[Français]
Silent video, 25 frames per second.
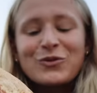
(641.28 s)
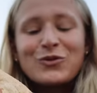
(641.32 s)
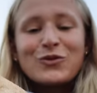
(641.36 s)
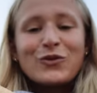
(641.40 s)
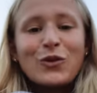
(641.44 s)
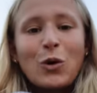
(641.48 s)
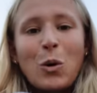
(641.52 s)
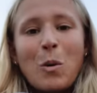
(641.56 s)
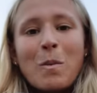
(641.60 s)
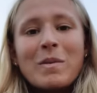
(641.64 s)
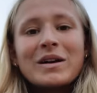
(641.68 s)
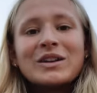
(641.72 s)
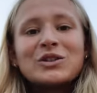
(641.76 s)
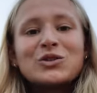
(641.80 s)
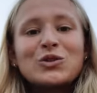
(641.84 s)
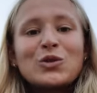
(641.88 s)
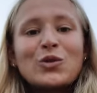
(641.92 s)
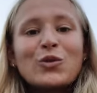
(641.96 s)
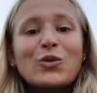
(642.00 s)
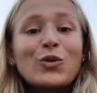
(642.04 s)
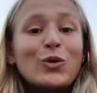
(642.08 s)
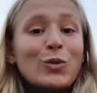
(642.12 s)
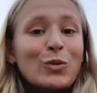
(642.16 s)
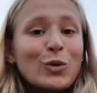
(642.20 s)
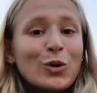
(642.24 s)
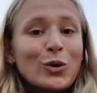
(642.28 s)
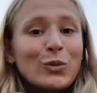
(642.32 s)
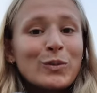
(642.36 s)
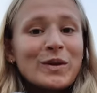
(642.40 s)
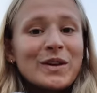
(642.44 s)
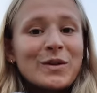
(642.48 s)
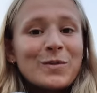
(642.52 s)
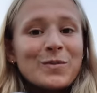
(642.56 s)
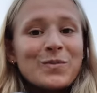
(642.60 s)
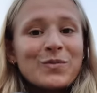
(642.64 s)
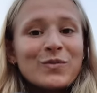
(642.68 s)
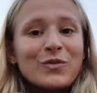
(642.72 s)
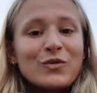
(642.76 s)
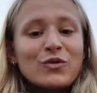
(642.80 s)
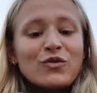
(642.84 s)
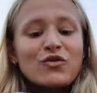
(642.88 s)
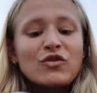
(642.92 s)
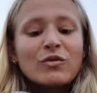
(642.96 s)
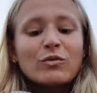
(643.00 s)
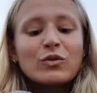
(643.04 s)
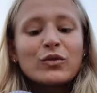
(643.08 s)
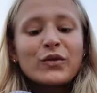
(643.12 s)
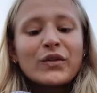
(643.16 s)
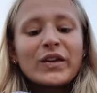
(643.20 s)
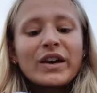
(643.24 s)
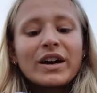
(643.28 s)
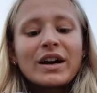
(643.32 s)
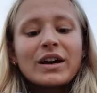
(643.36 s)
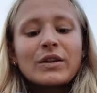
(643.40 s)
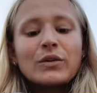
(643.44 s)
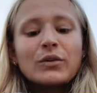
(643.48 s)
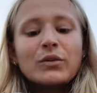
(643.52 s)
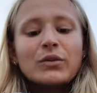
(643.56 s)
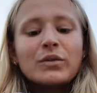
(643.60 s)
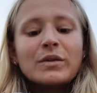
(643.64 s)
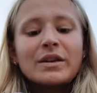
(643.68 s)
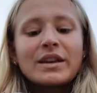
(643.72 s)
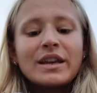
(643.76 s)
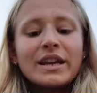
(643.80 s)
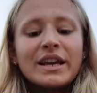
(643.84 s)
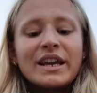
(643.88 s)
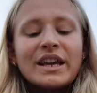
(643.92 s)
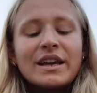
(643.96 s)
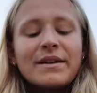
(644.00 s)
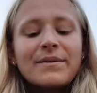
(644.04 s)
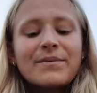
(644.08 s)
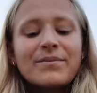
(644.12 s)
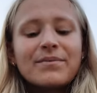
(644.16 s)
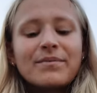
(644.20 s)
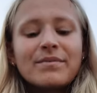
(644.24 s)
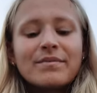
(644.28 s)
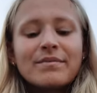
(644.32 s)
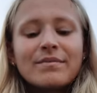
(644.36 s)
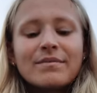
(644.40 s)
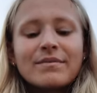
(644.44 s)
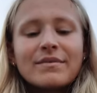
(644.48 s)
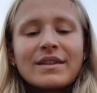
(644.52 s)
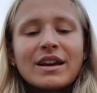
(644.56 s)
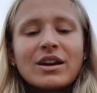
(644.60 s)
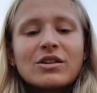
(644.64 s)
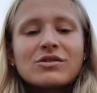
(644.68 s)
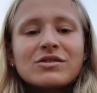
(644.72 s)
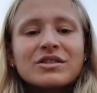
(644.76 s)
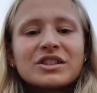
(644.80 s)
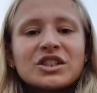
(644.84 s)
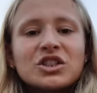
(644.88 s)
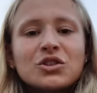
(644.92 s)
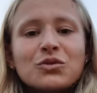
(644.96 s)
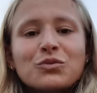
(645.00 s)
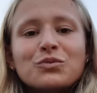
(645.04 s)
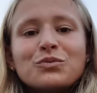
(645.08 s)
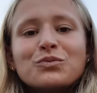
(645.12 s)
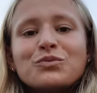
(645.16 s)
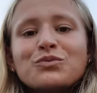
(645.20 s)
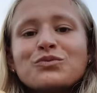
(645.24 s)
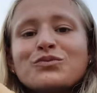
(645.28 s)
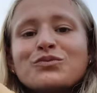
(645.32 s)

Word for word: Du fromage de brebis, du jambon serrano et des cornichons.